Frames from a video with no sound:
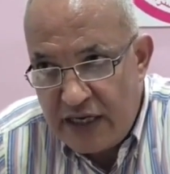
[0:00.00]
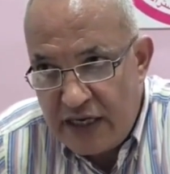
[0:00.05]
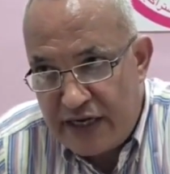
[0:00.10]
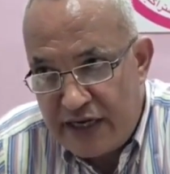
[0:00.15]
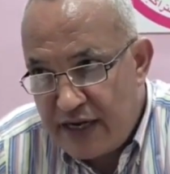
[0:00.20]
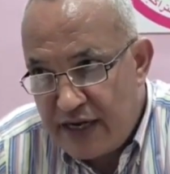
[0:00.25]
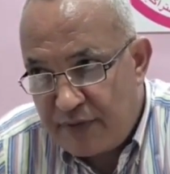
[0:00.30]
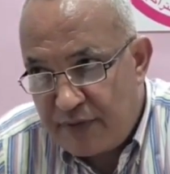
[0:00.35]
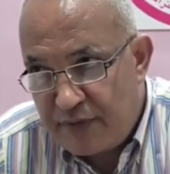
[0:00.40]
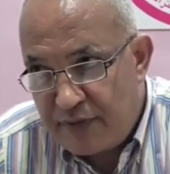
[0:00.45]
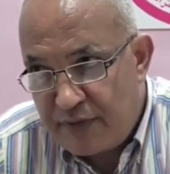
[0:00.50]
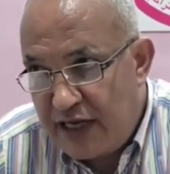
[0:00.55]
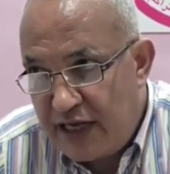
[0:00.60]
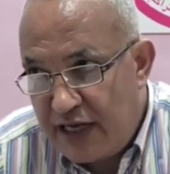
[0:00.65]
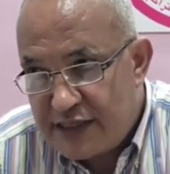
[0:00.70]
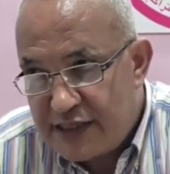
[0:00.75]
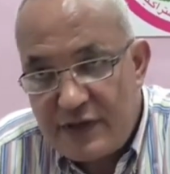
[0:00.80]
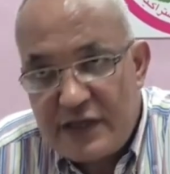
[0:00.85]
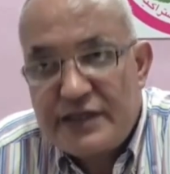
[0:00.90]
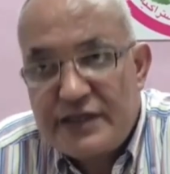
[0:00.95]
حنا يمكن
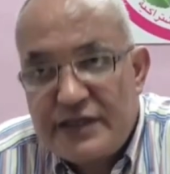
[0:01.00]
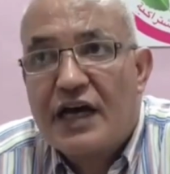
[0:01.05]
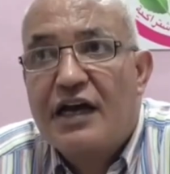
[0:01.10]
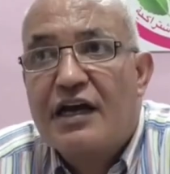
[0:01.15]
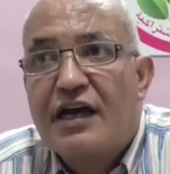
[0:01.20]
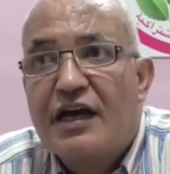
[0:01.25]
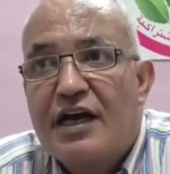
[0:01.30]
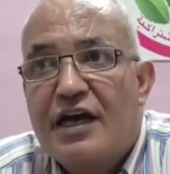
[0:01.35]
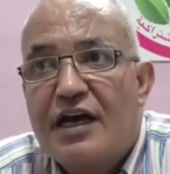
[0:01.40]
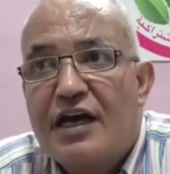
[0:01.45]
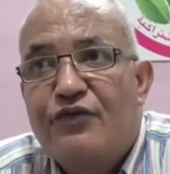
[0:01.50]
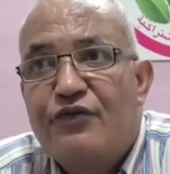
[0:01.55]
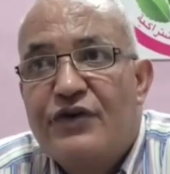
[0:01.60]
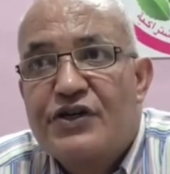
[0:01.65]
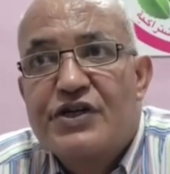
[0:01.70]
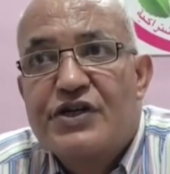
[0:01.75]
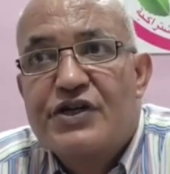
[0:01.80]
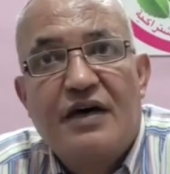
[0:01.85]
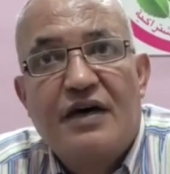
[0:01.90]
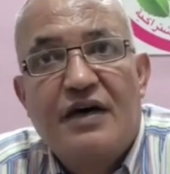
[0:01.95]
الحزب الذي خلق
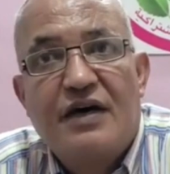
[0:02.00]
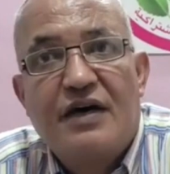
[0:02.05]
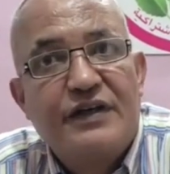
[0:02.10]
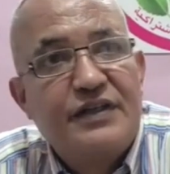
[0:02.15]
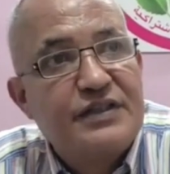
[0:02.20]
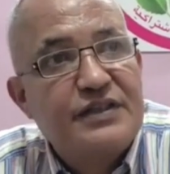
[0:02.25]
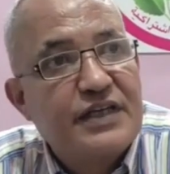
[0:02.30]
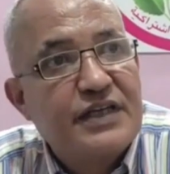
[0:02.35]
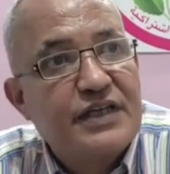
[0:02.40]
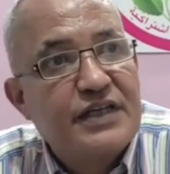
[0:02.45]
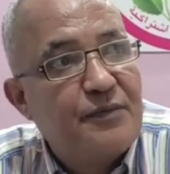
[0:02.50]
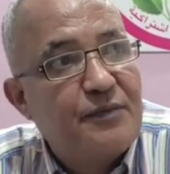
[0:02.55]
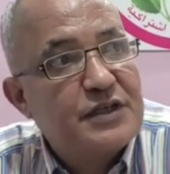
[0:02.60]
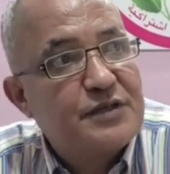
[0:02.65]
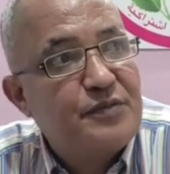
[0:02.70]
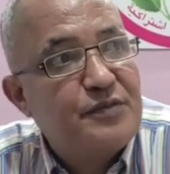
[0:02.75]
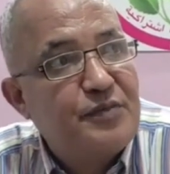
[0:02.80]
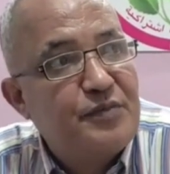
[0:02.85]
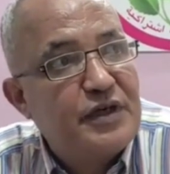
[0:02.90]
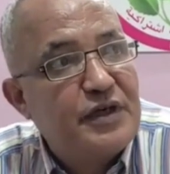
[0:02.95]
المفاجاه في
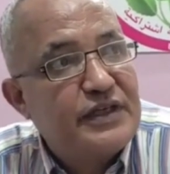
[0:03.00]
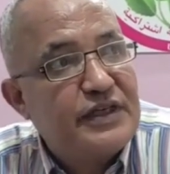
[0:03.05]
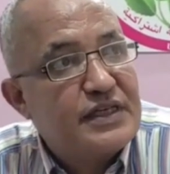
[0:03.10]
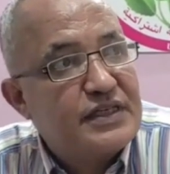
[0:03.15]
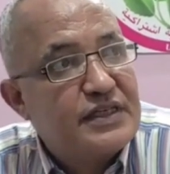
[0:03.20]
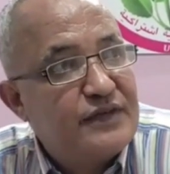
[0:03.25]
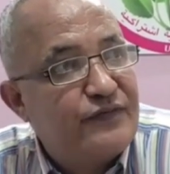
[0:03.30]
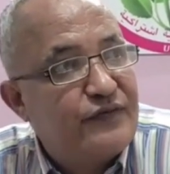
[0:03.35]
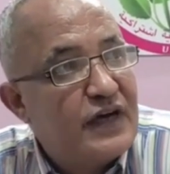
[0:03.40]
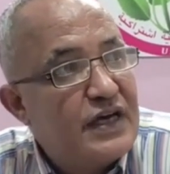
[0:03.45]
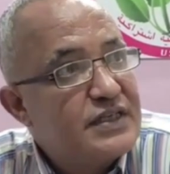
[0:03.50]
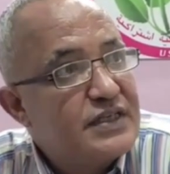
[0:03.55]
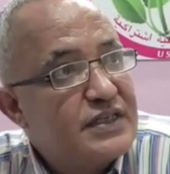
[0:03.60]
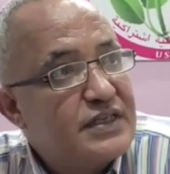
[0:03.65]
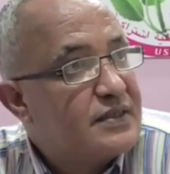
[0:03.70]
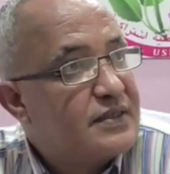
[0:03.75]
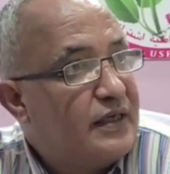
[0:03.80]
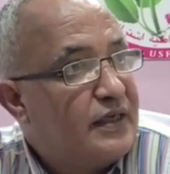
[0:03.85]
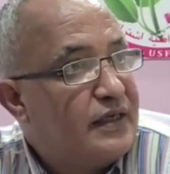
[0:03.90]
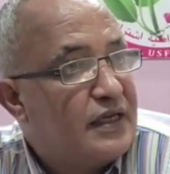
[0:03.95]
الانتخابات بمدينه
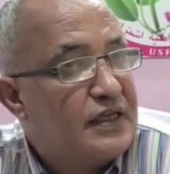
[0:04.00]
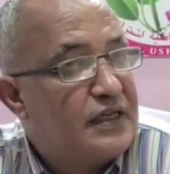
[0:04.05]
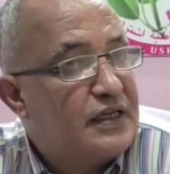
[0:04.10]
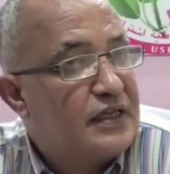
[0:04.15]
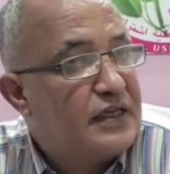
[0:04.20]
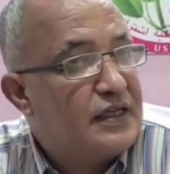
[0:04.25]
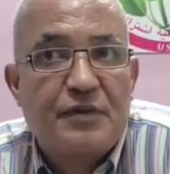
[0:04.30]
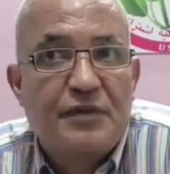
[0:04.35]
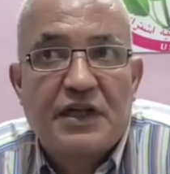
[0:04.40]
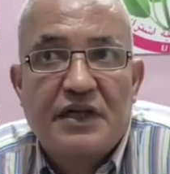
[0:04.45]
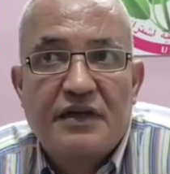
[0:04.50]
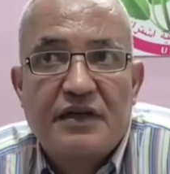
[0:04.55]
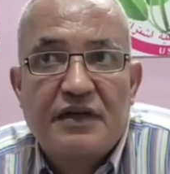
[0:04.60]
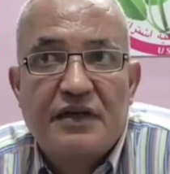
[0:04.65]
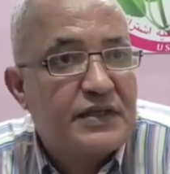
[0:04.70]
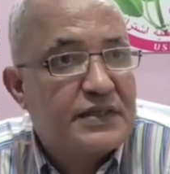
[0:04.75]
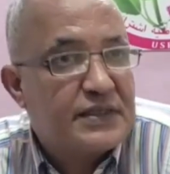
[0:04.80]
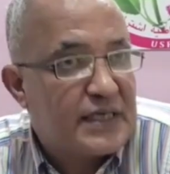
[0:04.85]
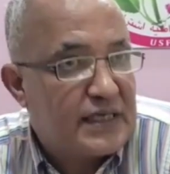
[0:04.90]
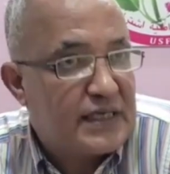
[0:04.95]
فاس حنا الانتخابات اللي
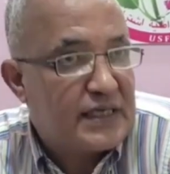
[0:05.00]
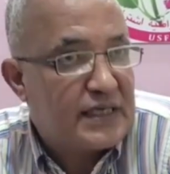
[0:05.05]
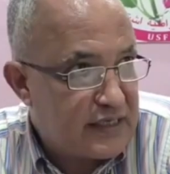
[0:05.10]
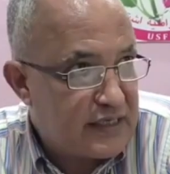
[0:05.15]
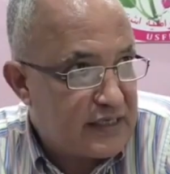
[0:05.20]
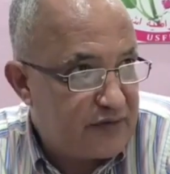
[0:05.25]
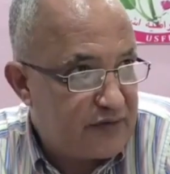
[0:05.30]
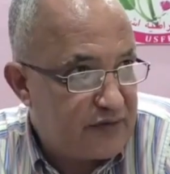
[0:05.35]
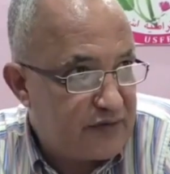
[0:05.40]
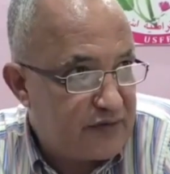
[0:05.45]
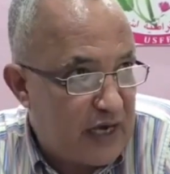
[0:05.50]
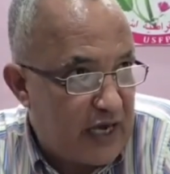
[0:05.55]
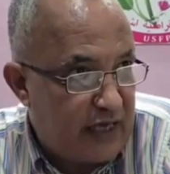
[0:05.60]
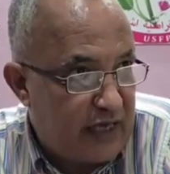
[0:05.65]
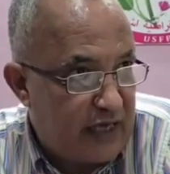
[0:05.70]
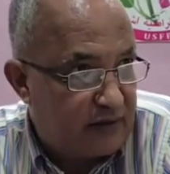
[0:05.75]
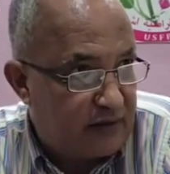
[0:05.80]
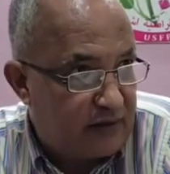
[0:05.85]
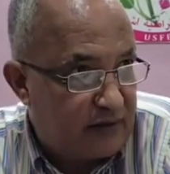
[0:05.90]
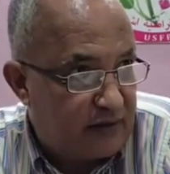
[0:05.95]
فاتت كان عندنا صفر مقعد